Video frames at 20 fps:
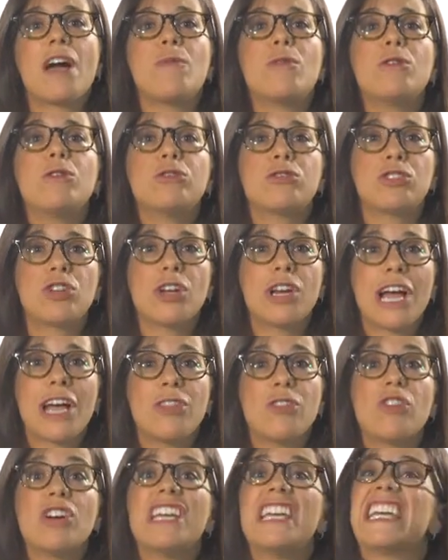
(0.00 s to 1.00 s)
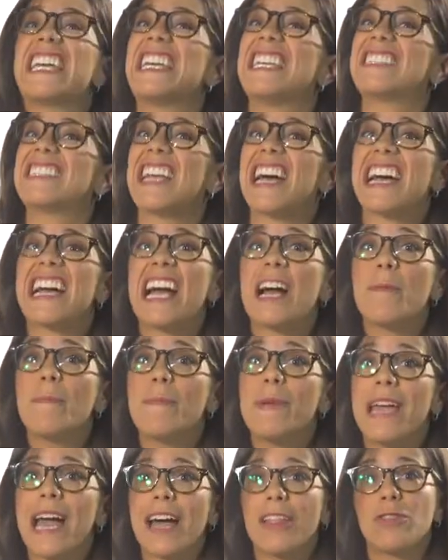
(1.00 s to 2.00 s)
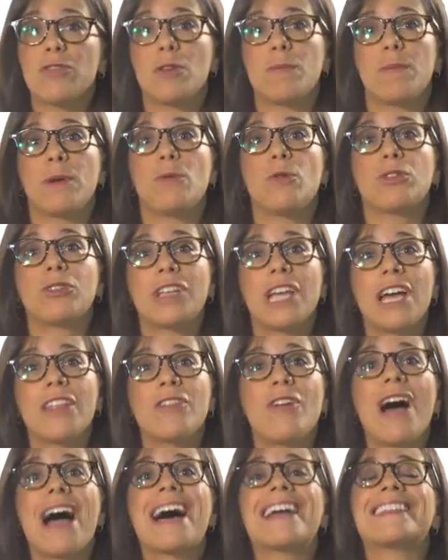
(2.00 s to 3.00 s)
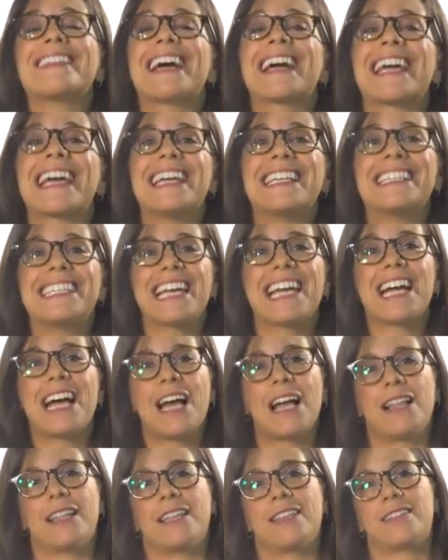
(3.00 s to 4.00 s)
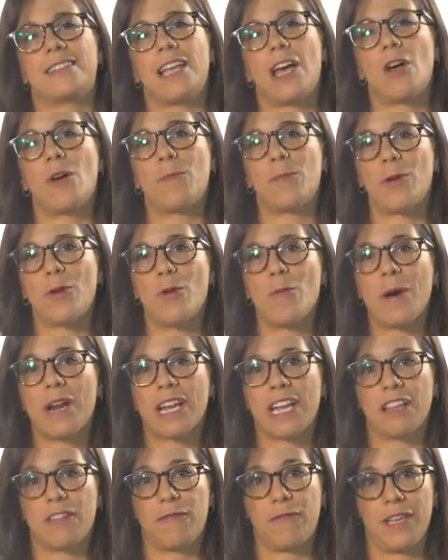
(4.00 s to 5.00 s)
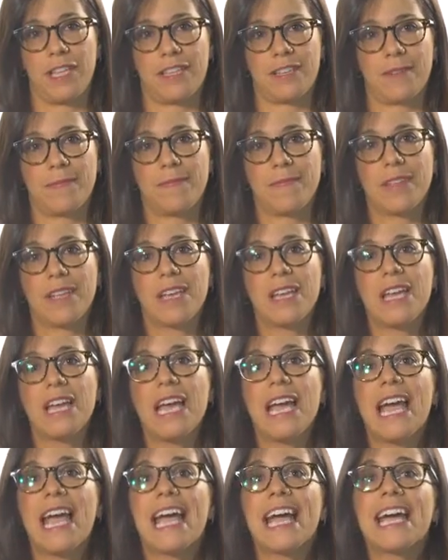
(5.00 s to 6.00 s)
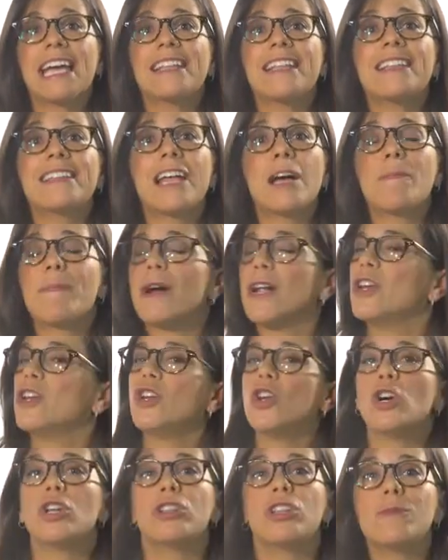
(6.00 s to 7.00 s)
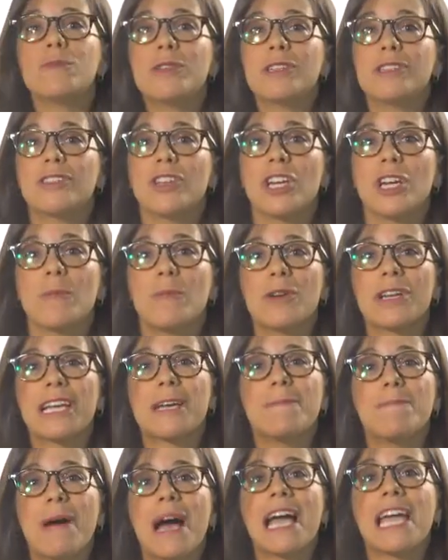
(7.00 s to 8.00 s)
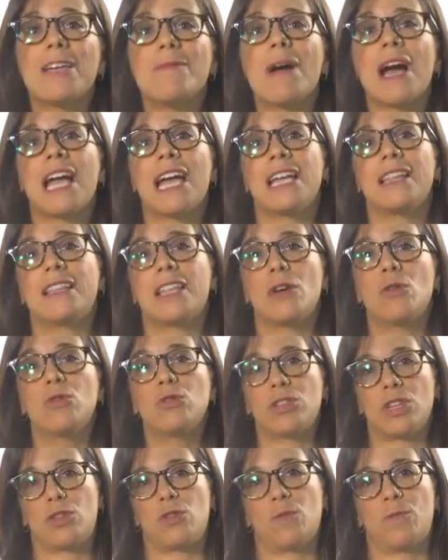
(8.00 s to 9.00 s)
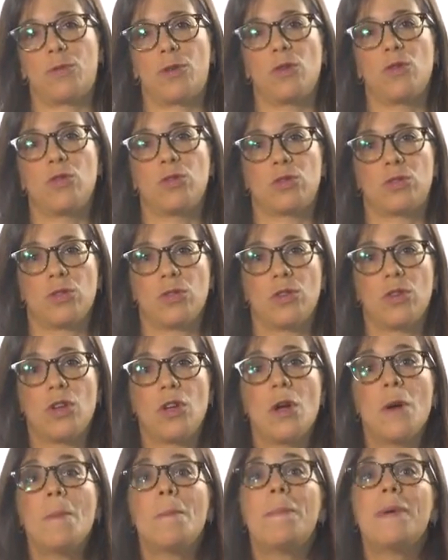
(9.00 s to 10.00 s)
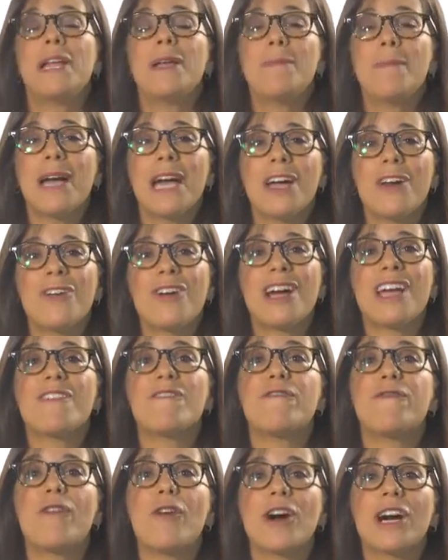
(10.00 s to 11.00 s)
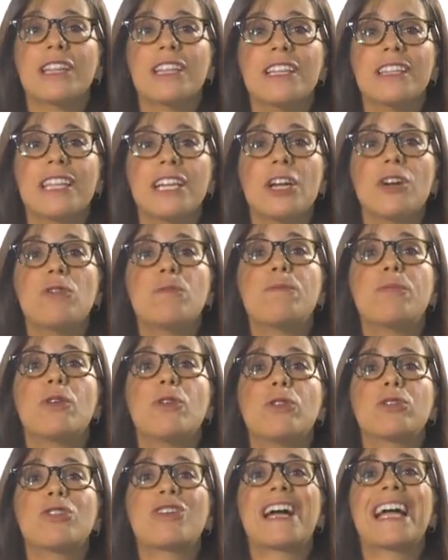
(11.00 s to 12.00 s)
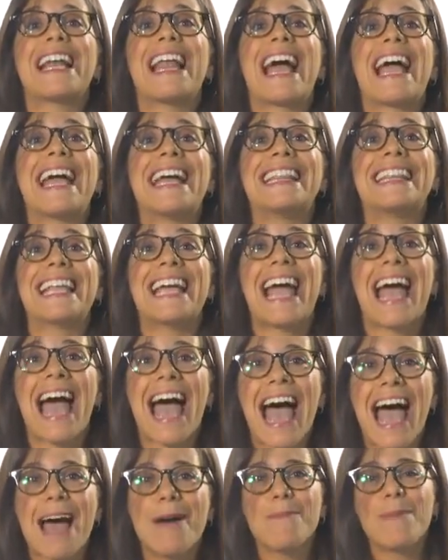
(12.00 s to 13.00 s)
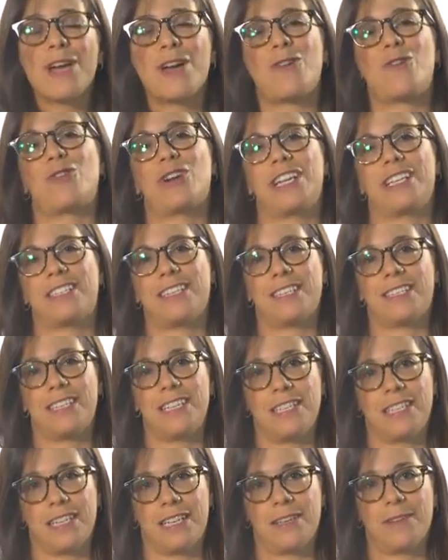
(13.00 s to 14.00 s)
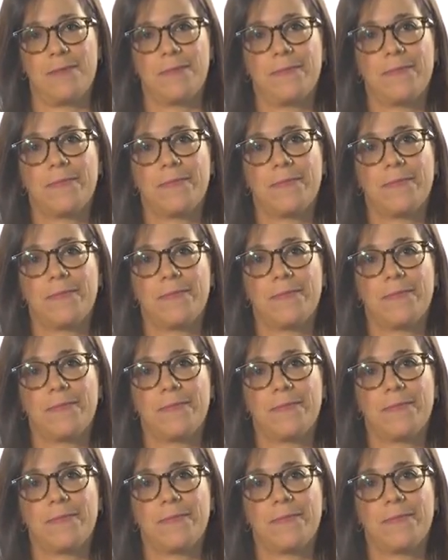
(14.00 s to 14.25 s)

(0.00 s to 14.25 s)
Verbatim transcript: va evolucionando y quizás cambiando y pivoteando hasta que llegas al deseado Product Market Fit. En esta etapa no te obsesiones porque más y más gente use tu producto. Primero, enfócate en tener un producto que la gente ame o necesite.